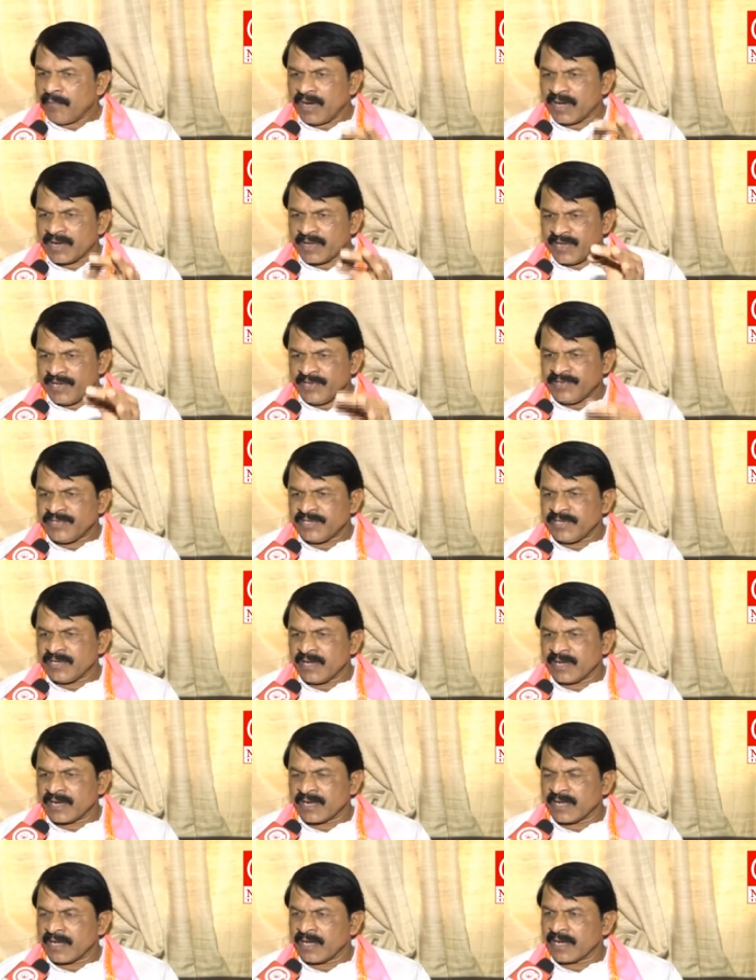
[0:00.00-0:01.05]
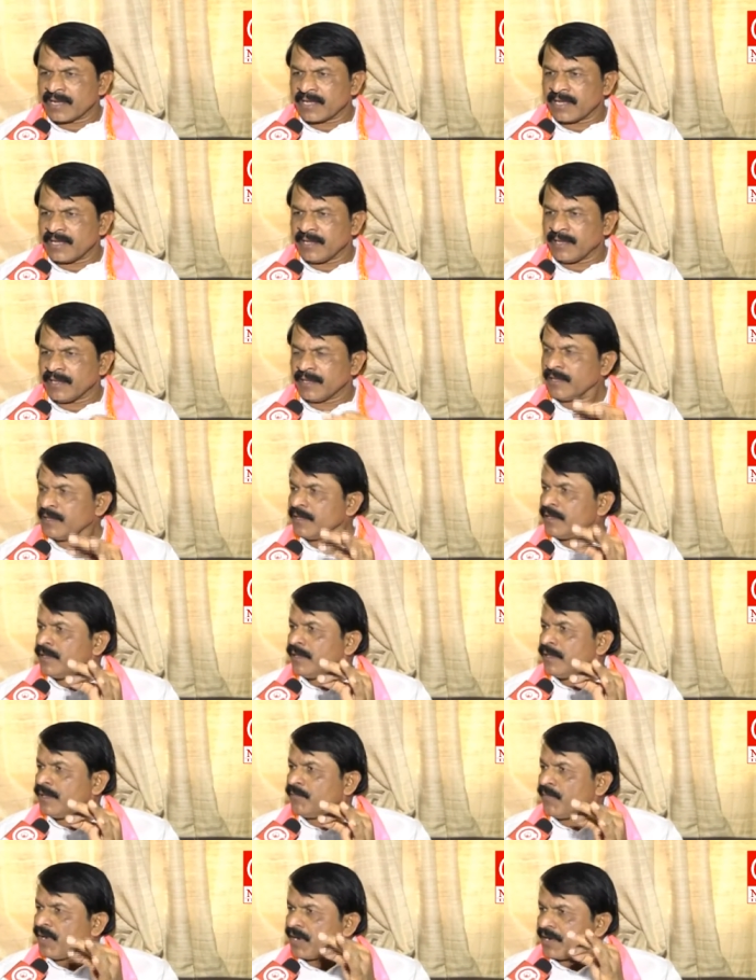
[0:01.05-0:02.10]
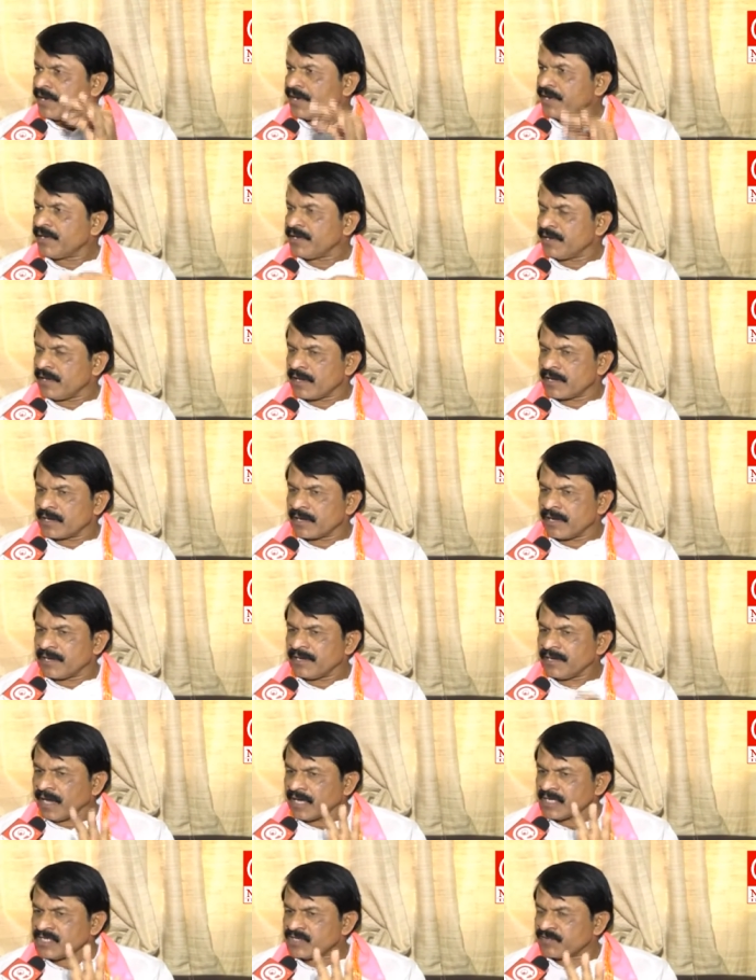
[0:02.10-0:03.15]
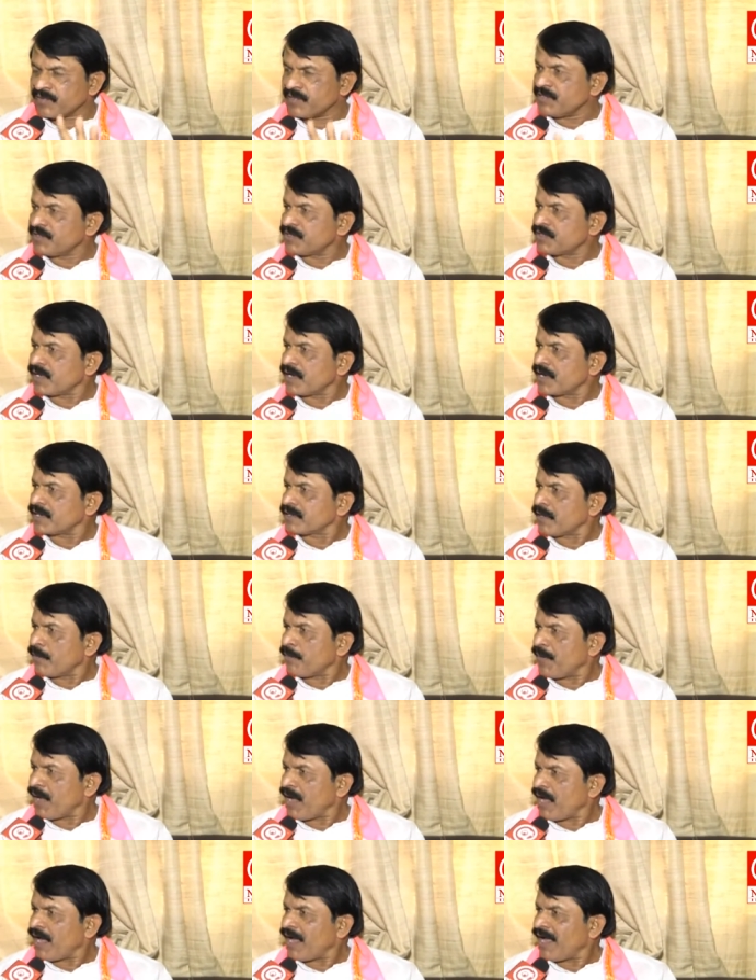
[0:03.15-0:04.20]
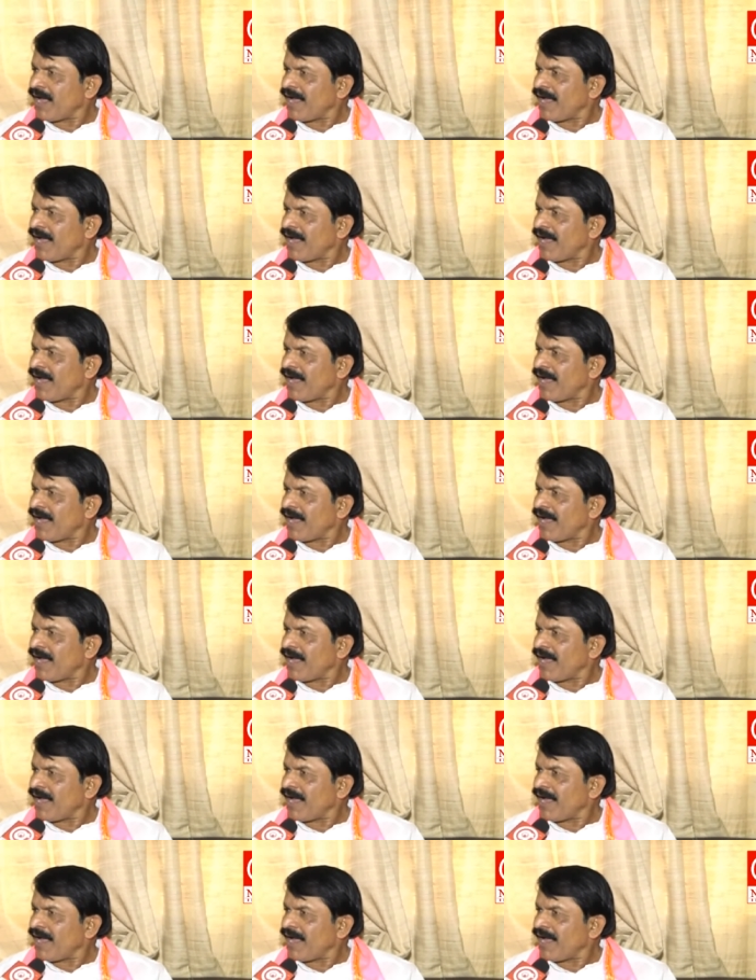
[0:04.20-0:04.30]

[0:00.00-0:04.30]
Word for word: మా కేసీఆర్ గారికి మా కేటీఆర్ గారిని ఆశీర్వదిస్తారు తప్ప